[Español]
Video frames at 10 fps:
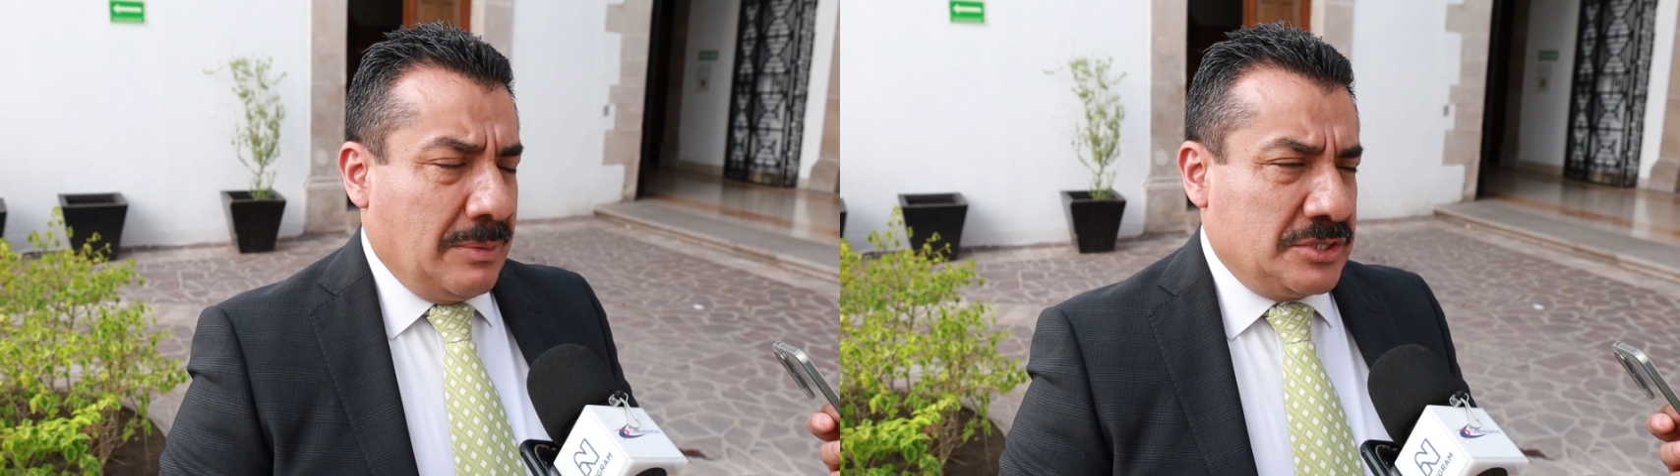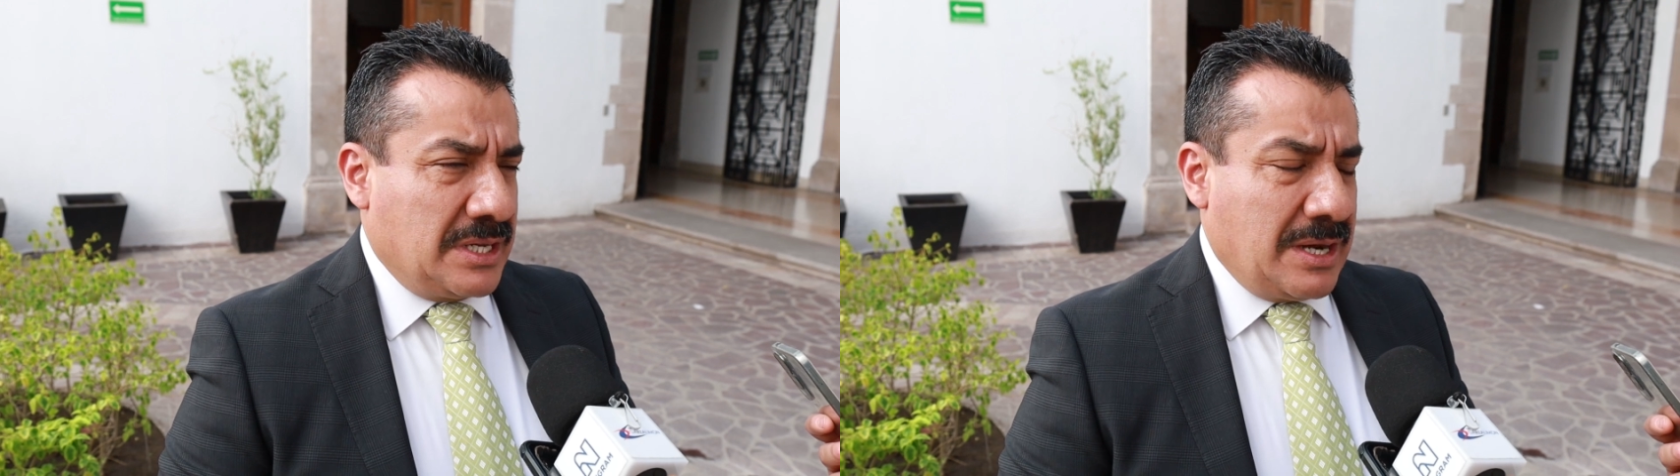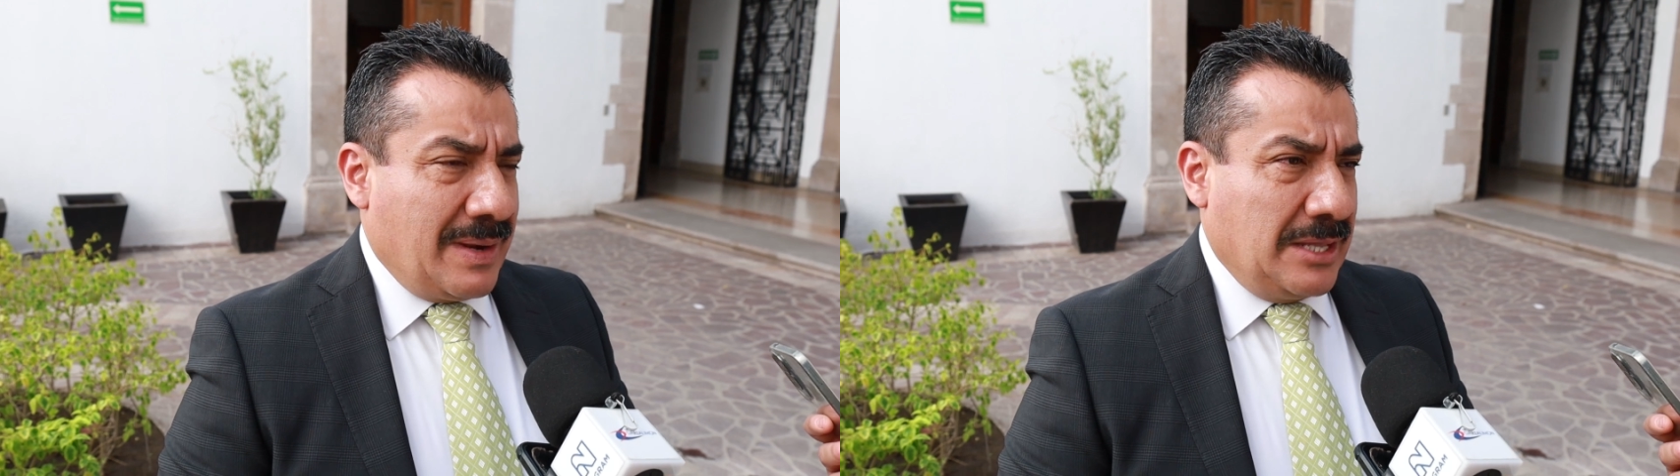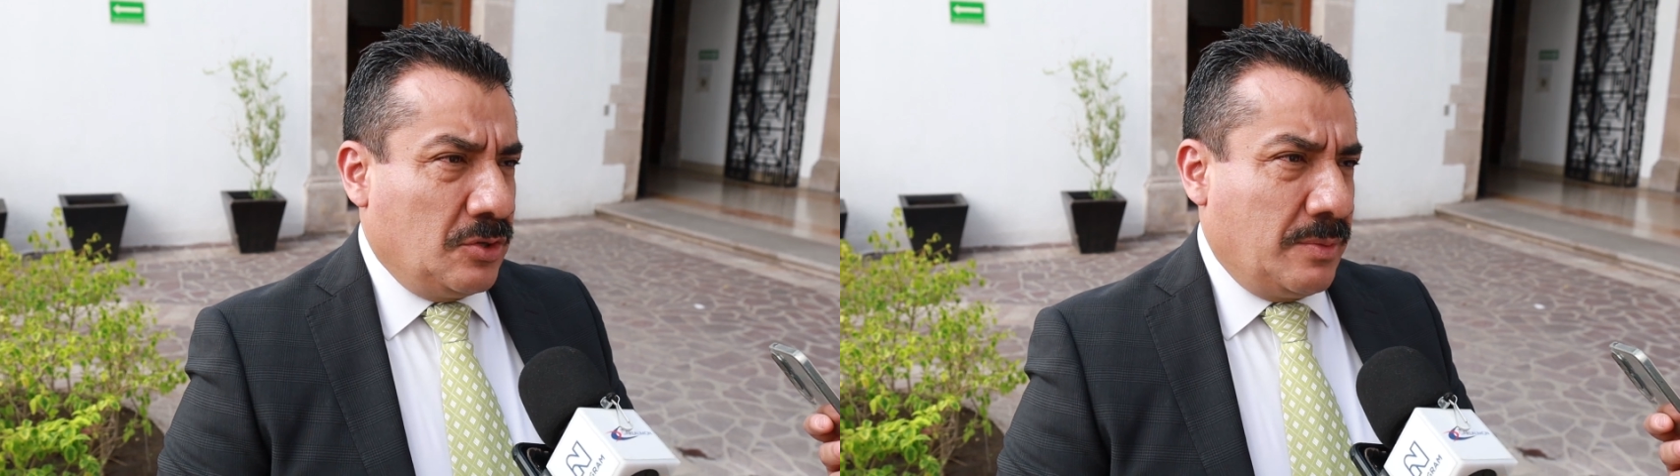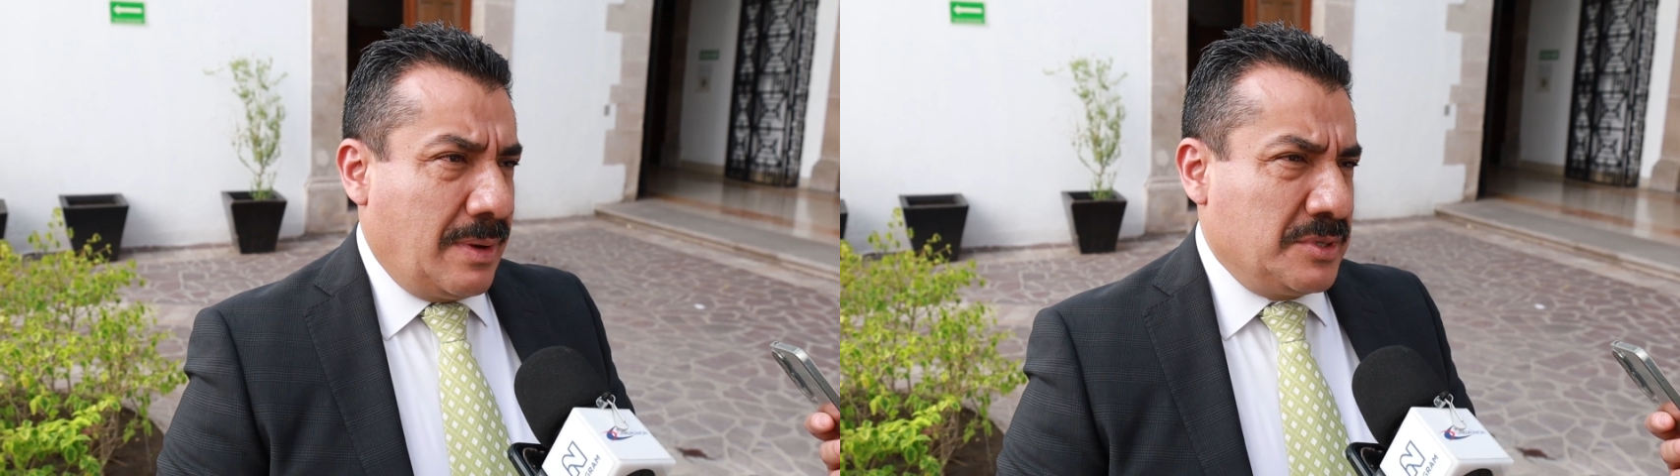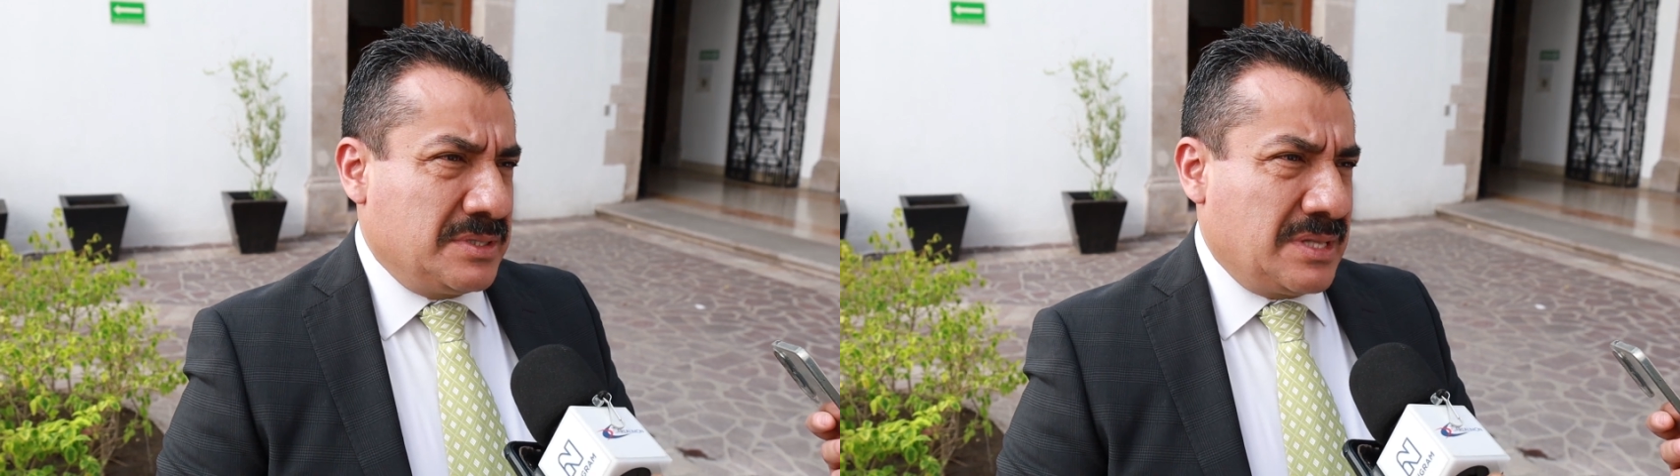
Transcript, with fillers: Vamos a estar trabajando, vamos a